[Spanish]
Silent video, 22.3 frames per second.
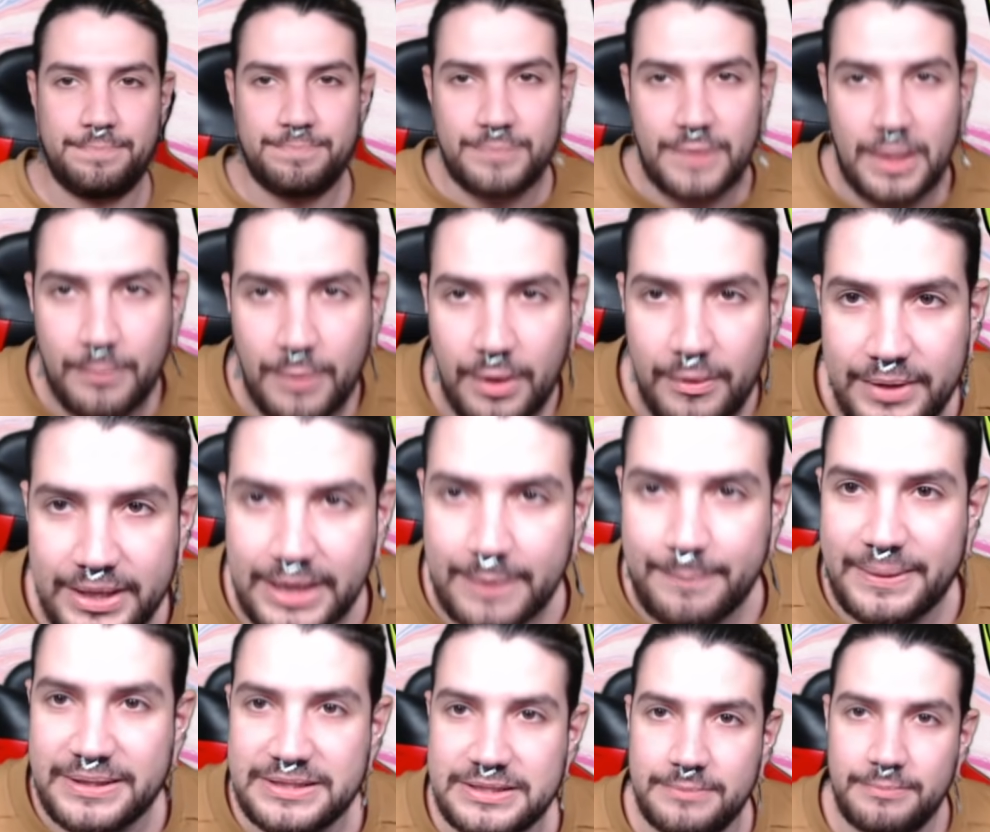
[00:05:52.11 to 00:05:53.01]
Vamos a ver qué
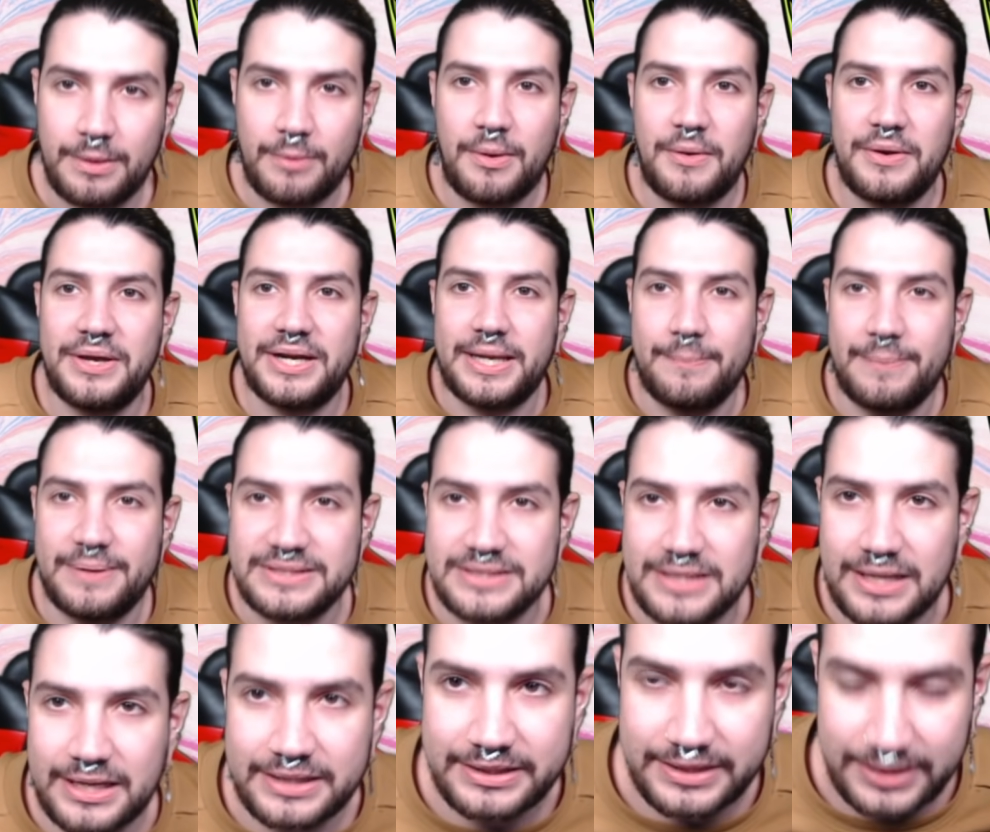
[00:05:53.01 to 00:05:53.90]
pasa. Vamos a ver qué pasa,
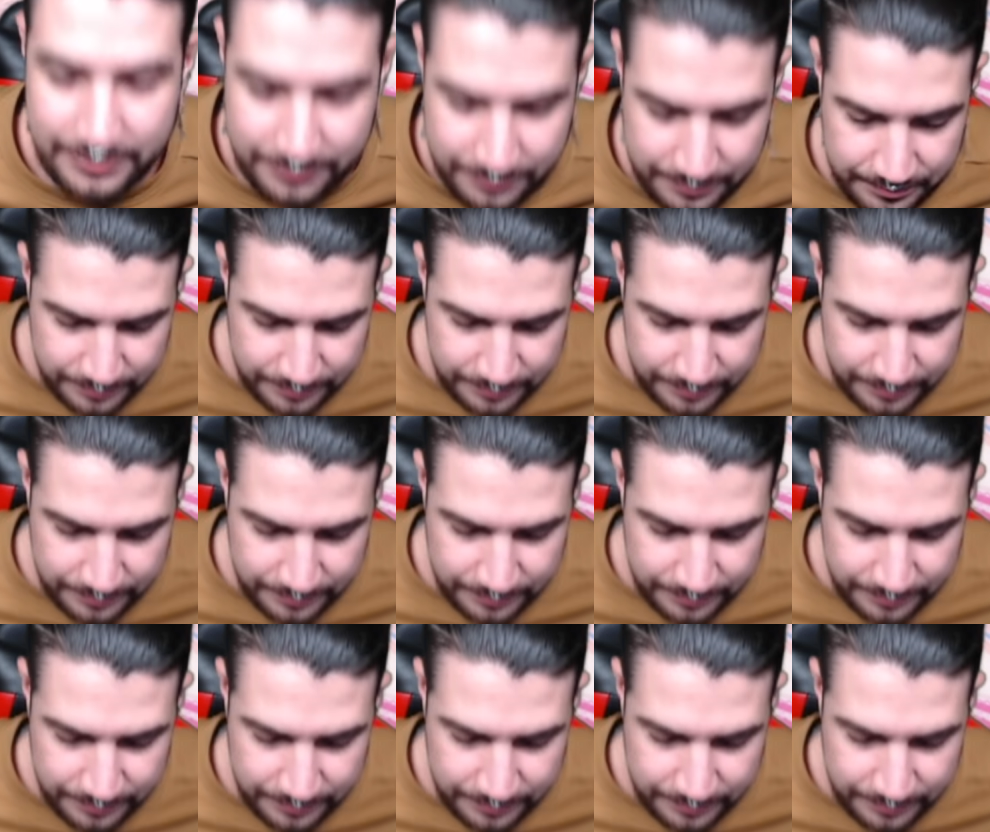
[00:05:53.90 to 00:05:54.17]
gente.